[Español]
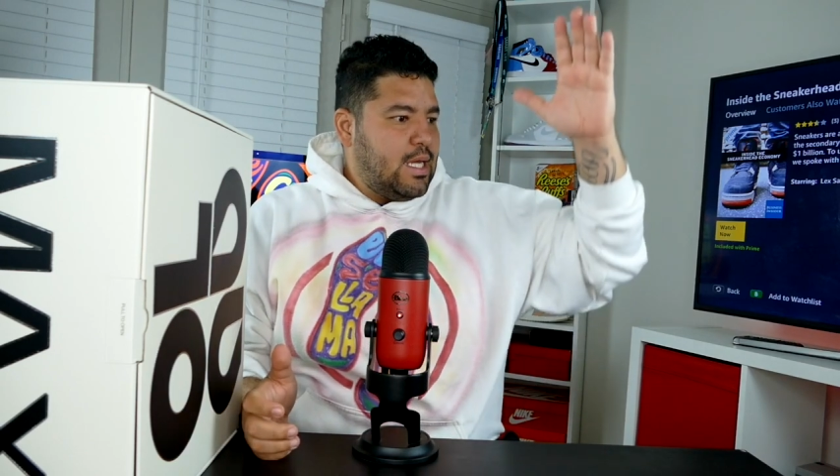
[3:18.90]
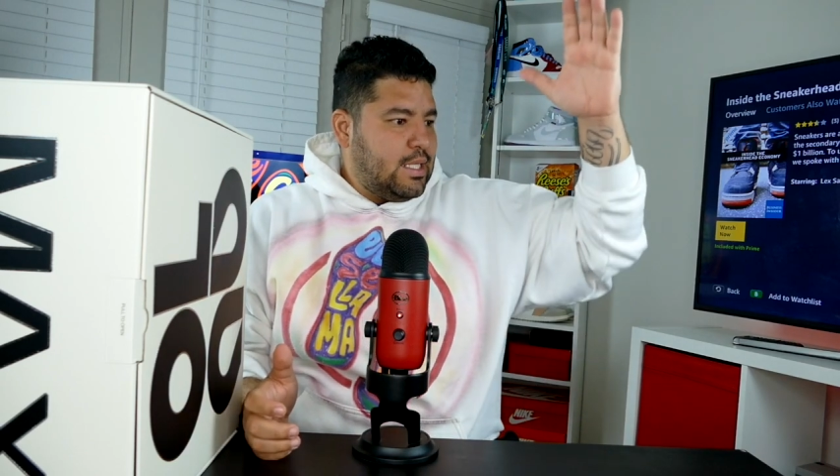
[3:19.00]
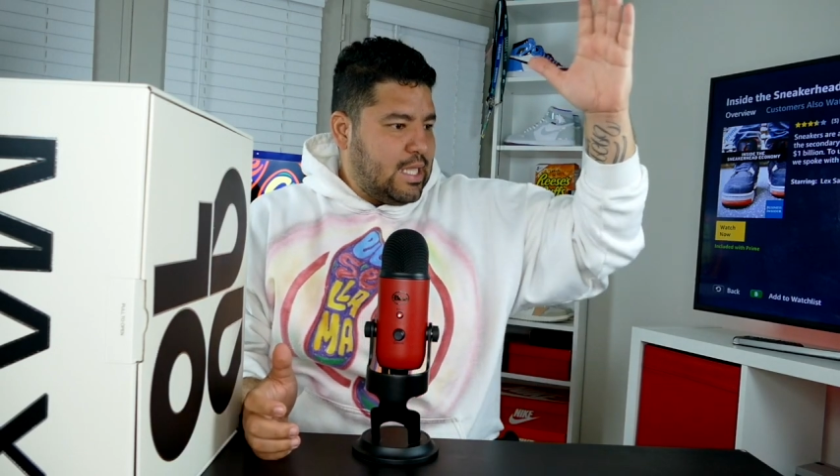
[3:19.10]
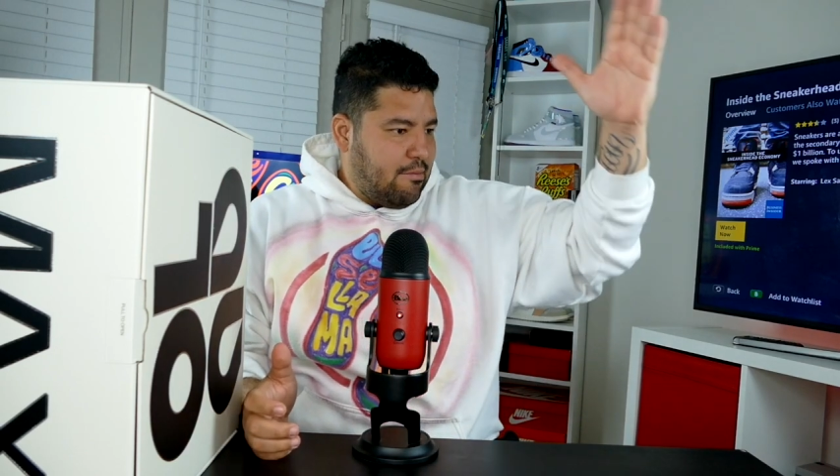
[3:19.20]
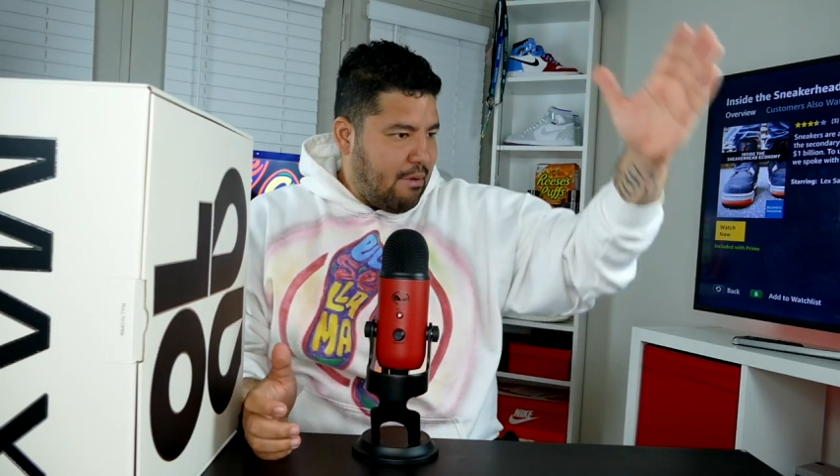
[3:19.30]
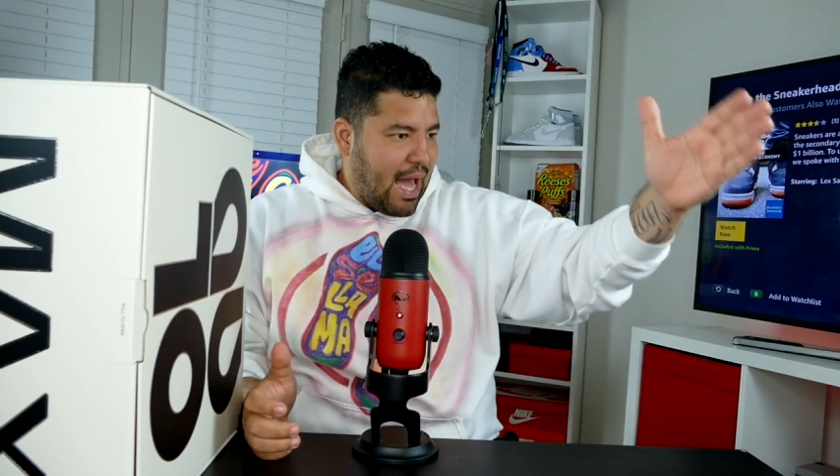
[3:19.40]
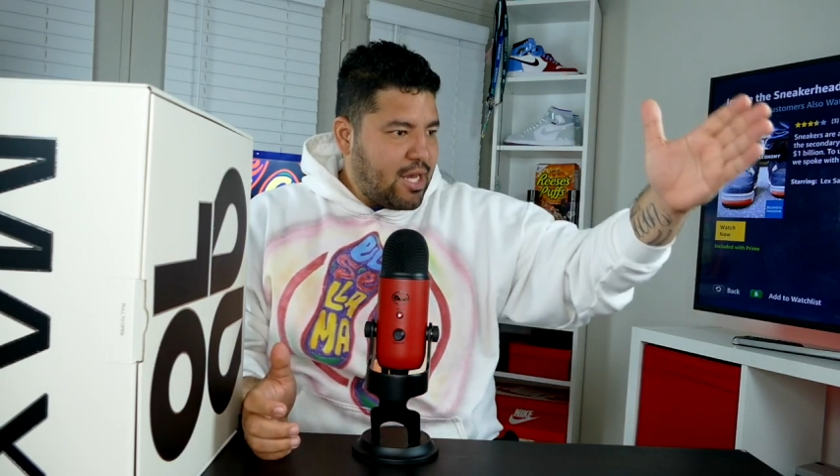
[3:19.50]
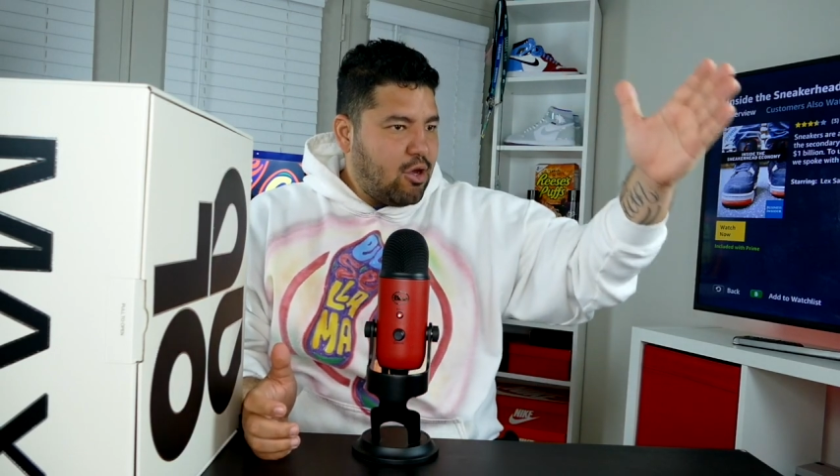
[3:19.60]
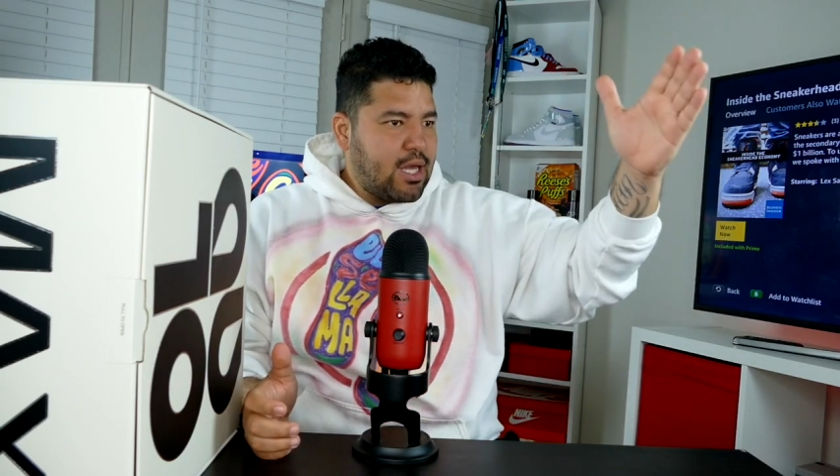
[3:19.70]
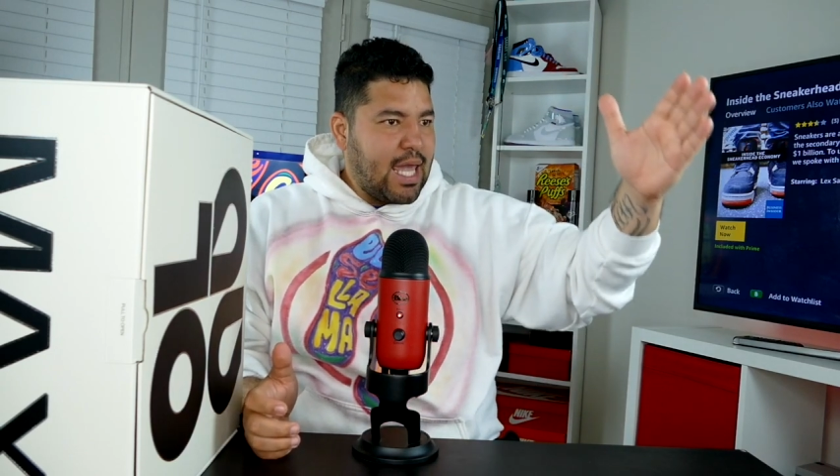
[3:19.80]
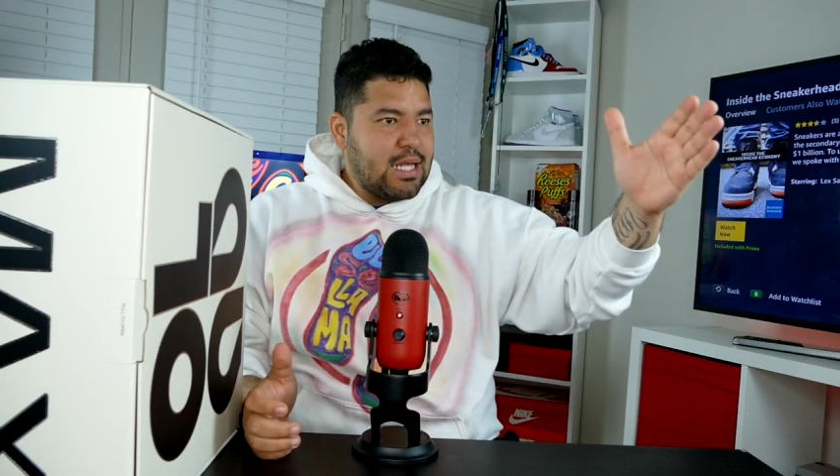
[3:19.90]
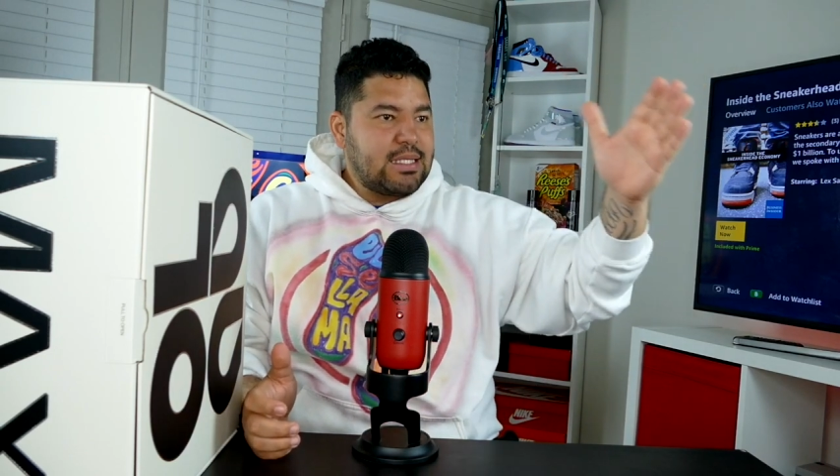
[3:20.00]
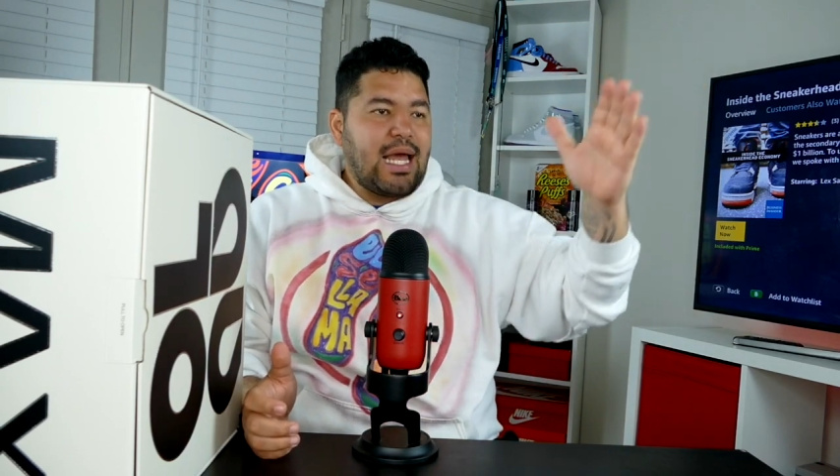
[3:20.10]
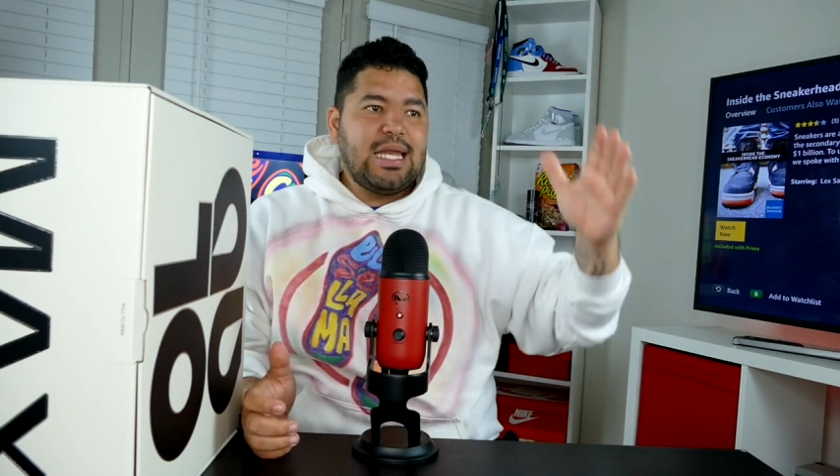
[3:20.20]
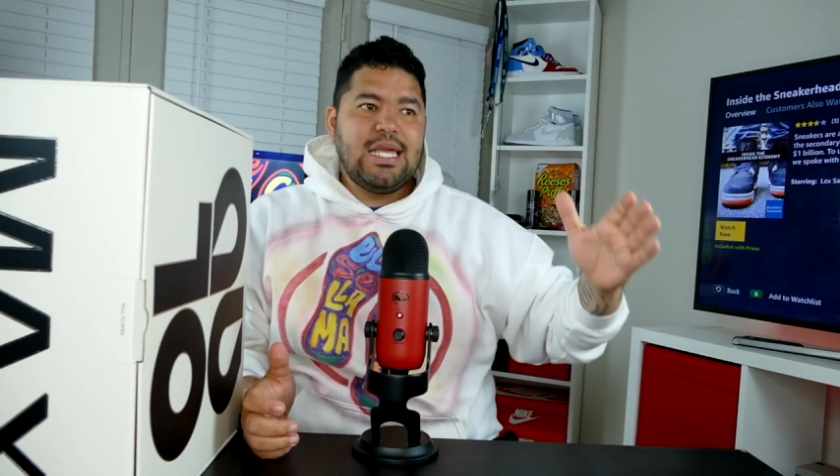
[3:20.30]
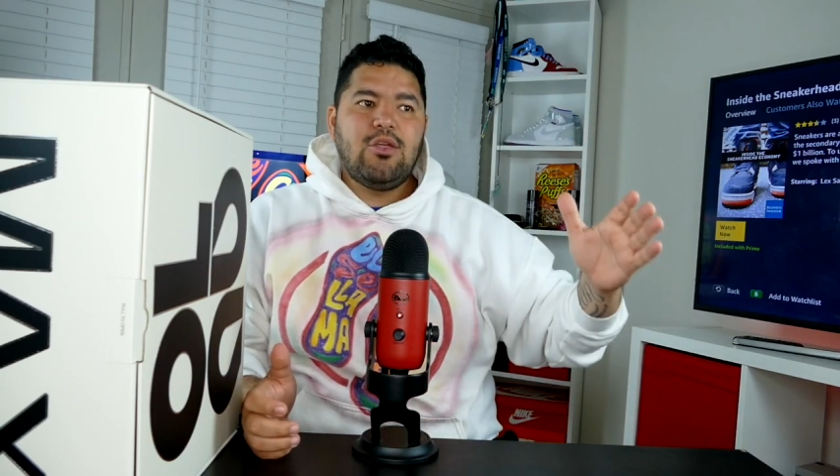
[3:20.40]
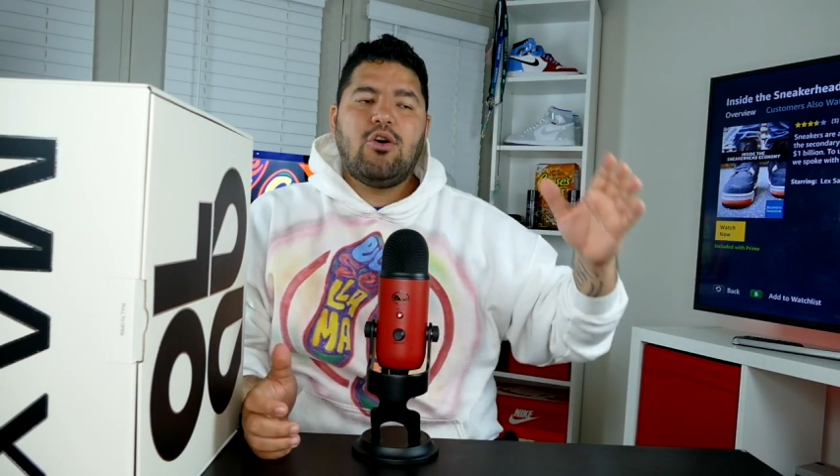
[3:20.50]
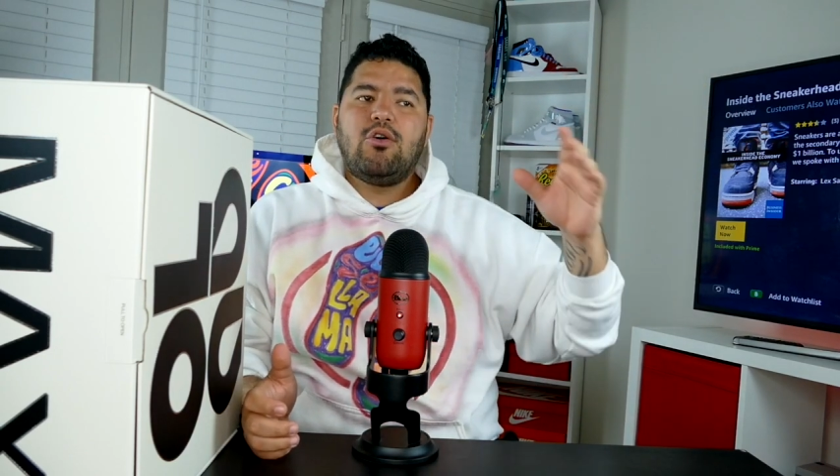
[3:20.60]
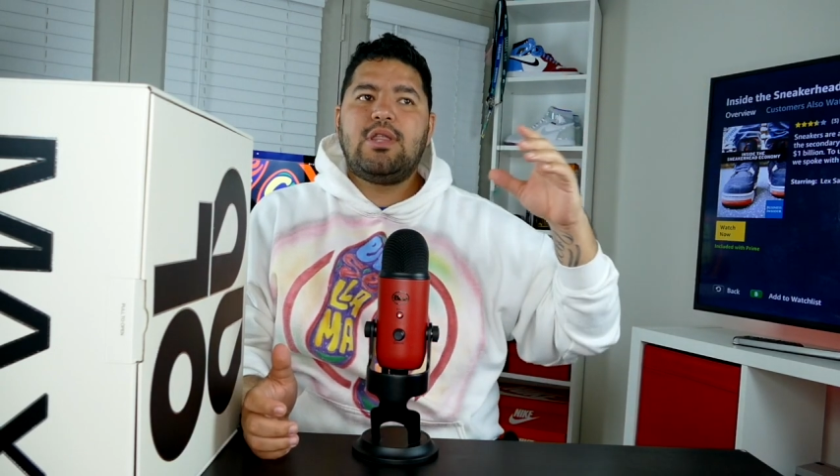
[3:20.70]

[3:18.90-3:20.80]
de varios que han salido